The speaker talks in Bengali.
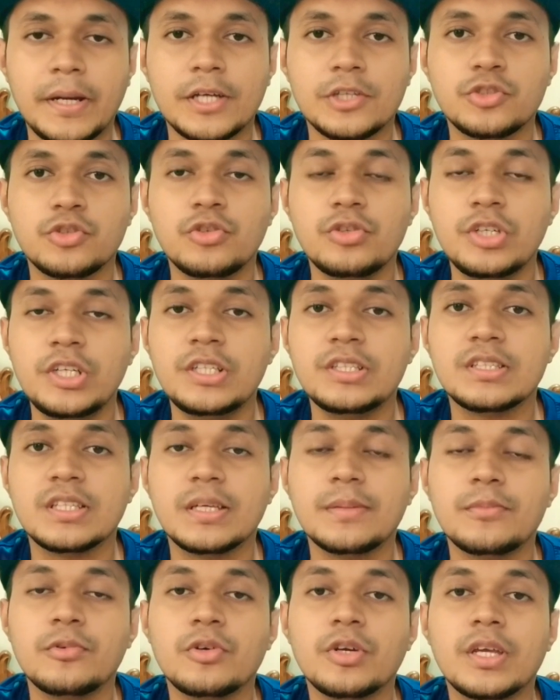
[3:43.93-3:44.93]
পাঁচশো নিটস
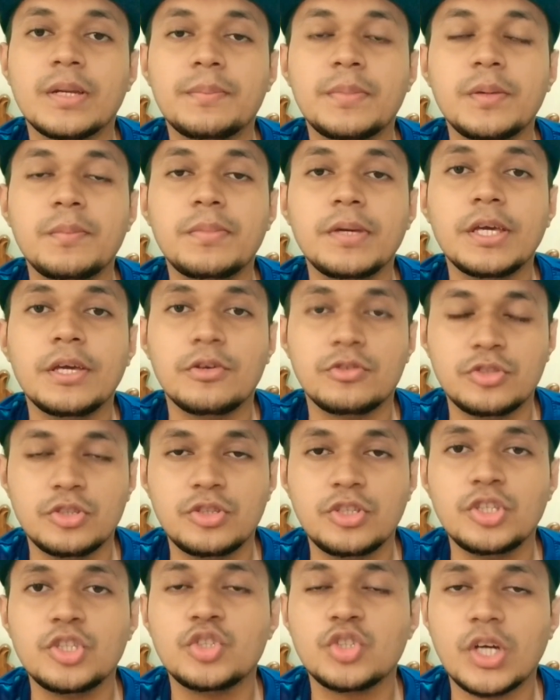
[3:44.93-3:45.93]
এবং এর পিপিআই হচ্ছে
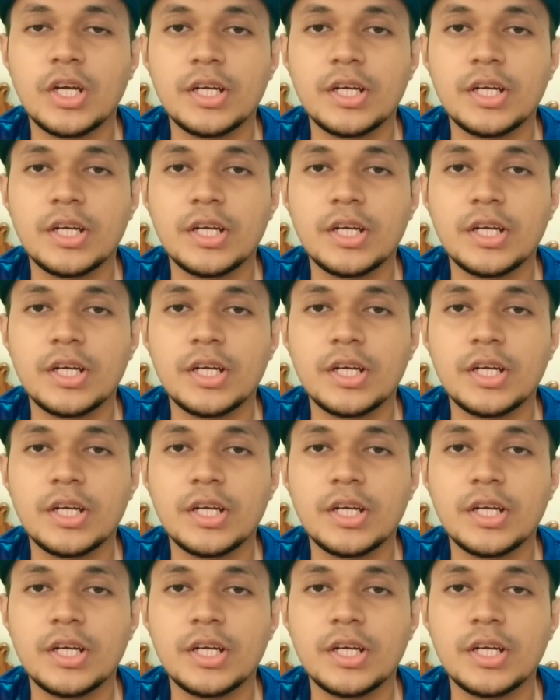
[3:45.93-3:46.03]
তিনশো